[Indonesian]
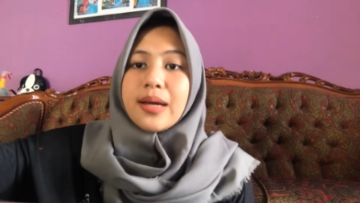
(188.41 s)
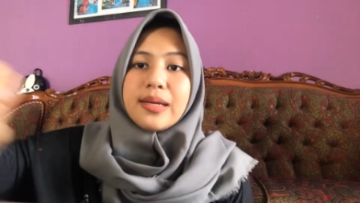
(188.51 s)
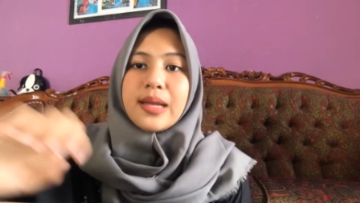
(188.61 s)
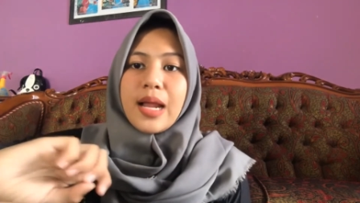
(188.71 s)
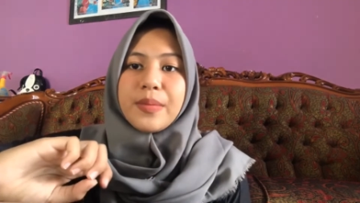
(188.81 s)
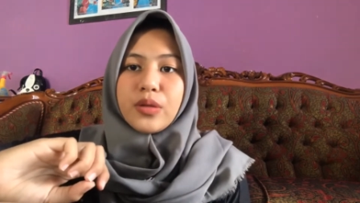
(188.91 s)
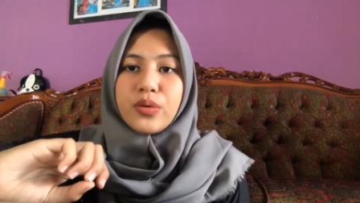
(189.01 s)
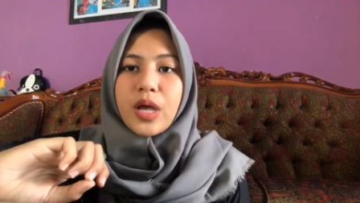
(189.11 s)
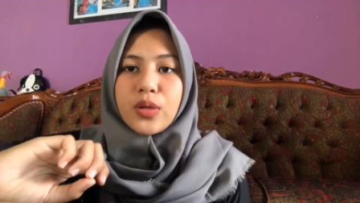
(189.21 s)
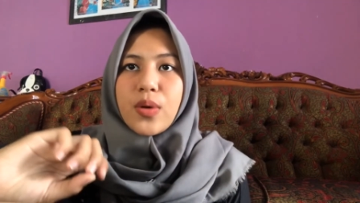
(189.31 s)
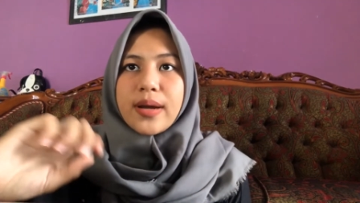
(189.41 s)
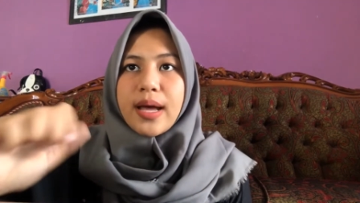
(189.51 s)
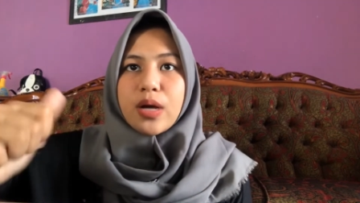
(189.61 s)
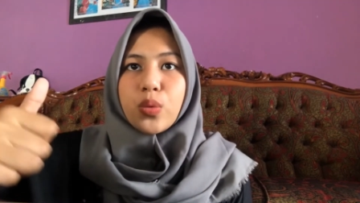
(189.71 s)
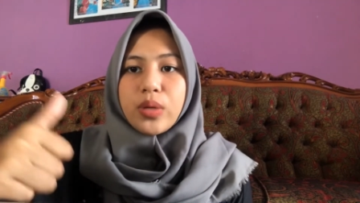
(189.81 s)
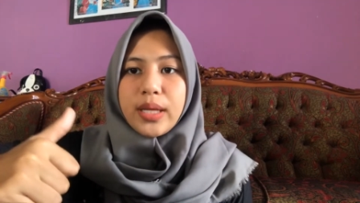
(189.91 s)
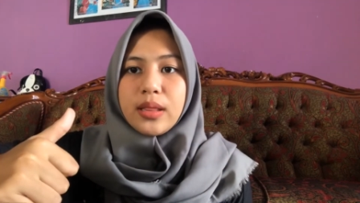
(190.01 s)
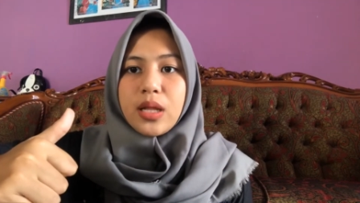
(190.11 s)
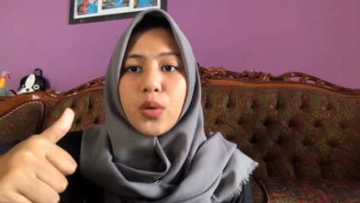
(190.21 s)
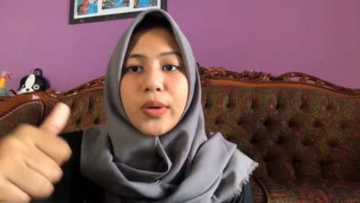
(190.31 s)
Di dalam itu yaitu ada kulit.
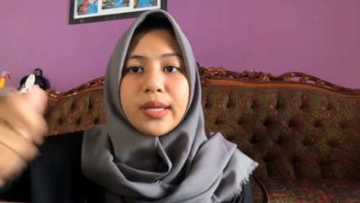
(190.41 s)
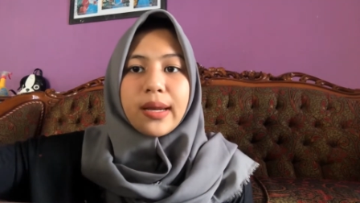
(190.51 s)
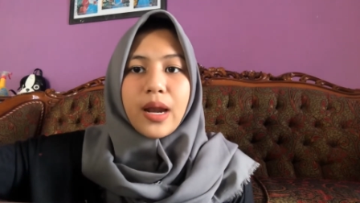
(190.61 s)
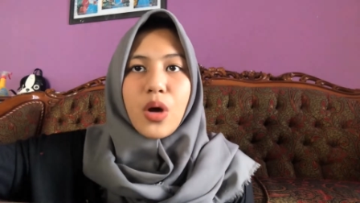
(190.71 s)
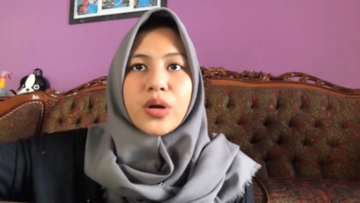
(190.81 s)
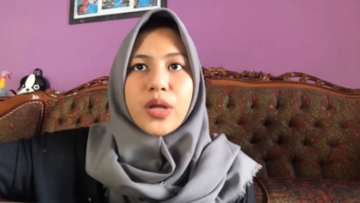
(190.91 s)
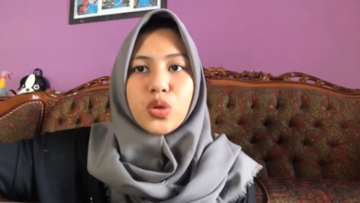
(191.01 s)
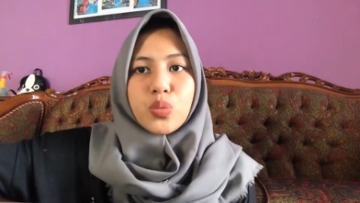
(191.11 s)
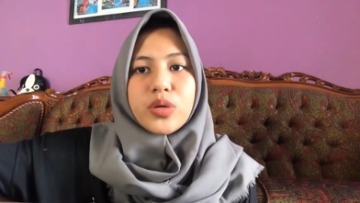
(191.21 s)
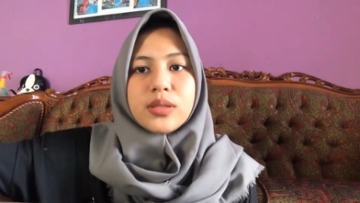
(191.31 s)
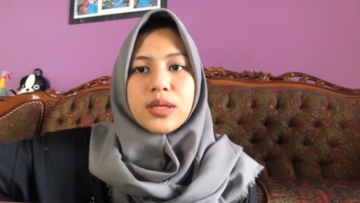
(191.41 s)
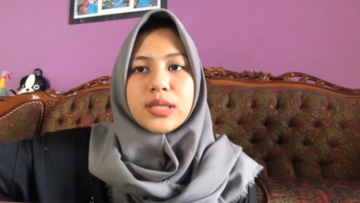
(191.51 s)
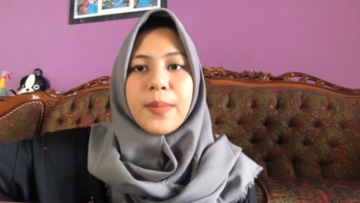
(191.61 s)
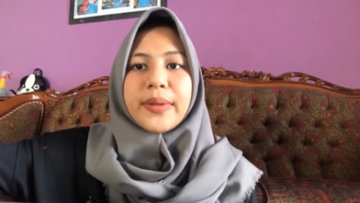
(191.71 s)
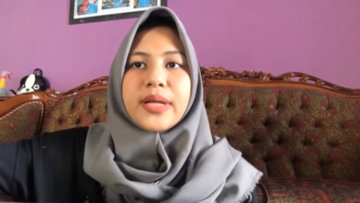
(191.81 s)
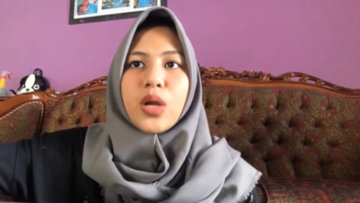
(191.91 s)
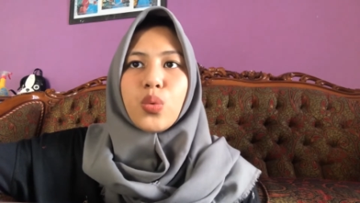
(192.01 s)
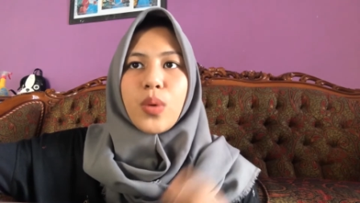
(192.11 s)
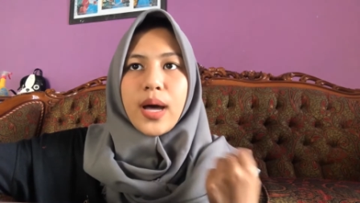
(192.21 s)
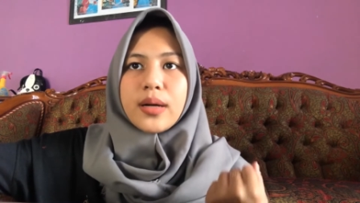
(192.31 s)
Kulit adalah organ tubuh yang terletak pada
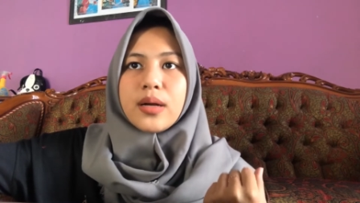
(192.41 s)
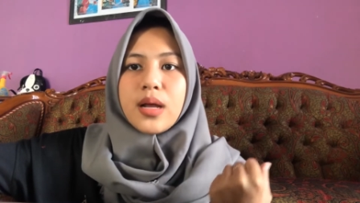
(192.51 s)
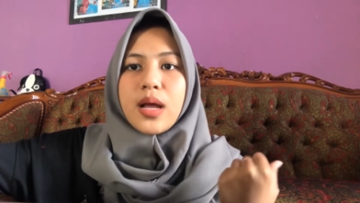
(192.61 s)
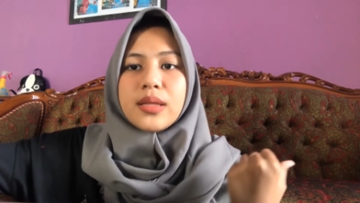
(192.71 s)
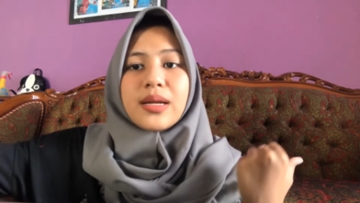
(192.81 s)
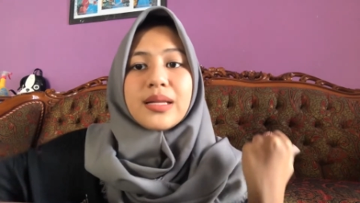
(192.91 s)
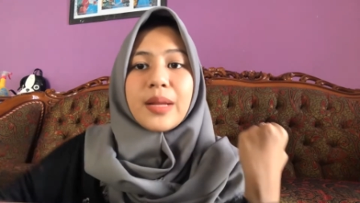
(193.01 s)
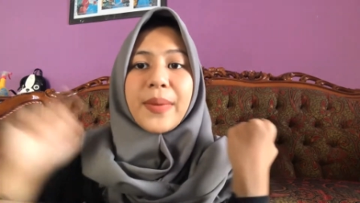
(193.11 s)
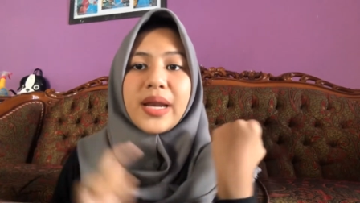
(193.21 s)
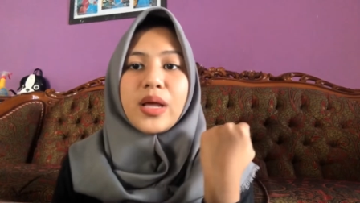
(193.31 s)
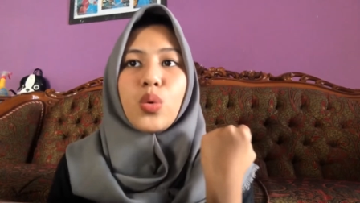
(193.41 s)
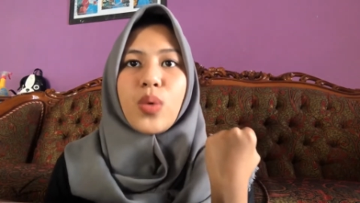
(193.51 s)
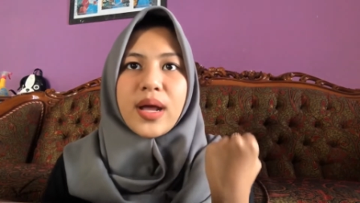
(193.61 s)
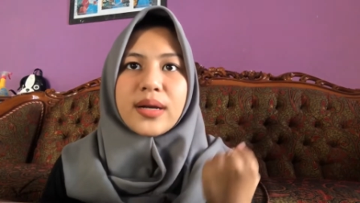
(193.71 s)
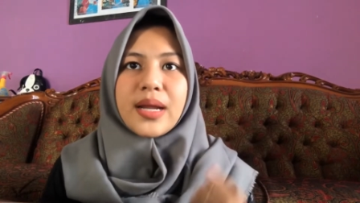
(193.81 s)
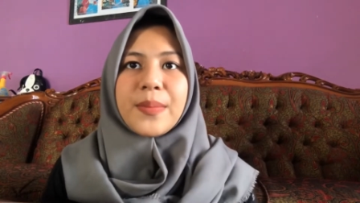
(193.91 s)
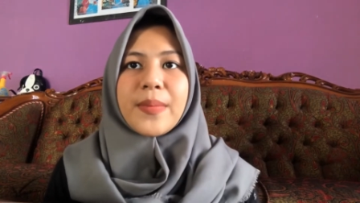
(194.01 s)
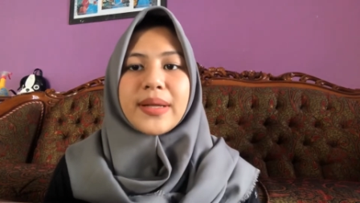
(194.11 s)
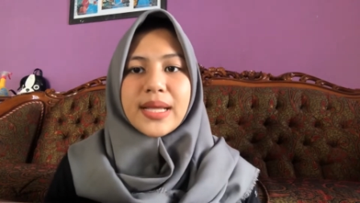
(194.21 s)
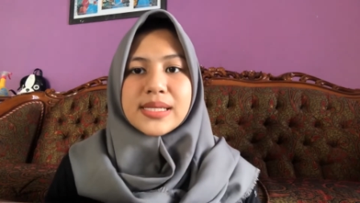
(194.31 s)
luar, terletak paling luar dan
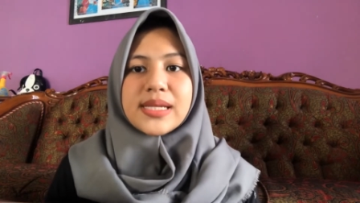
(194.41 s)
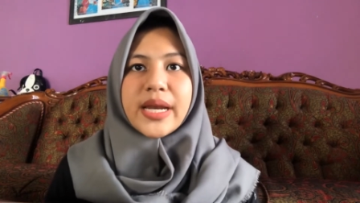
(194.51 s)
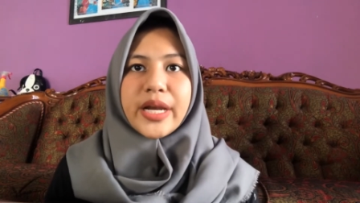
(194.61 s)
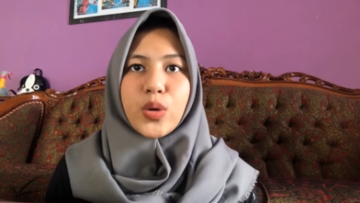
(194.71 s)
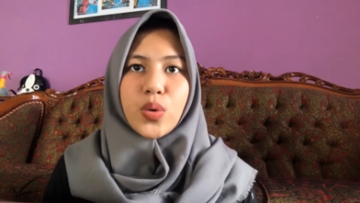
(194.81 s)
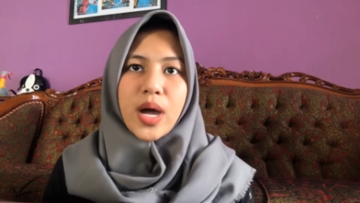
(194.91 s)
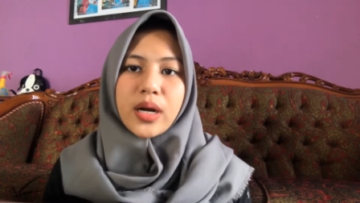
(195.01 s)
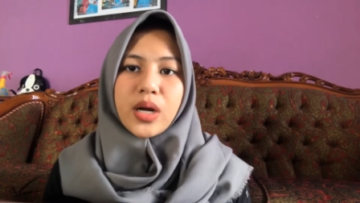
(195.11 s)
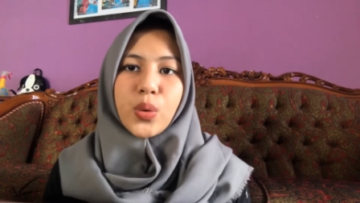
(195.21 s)
membatasi dari lingkungan.